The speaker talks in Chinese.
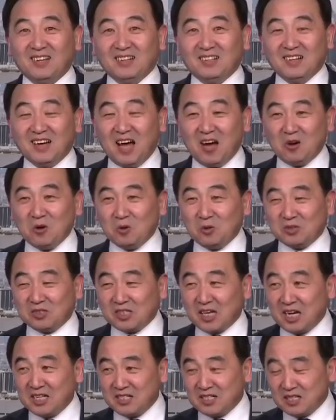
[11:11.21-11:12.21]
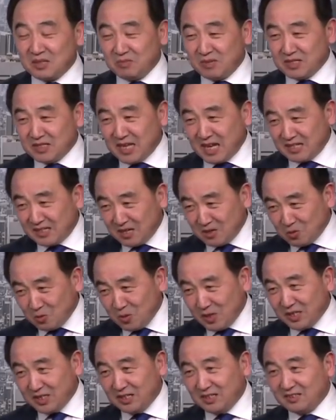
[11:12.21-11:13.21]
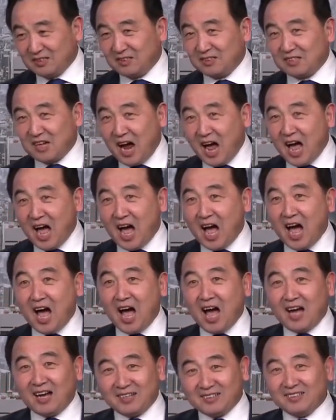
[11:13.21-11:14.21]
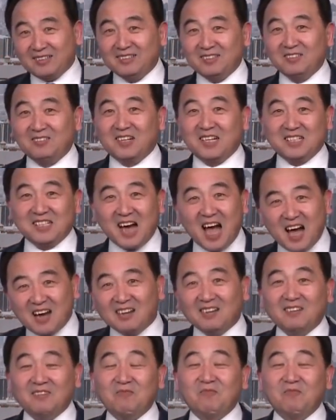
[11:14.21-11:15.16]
然后臣子们在那跪着扎，就给扎了。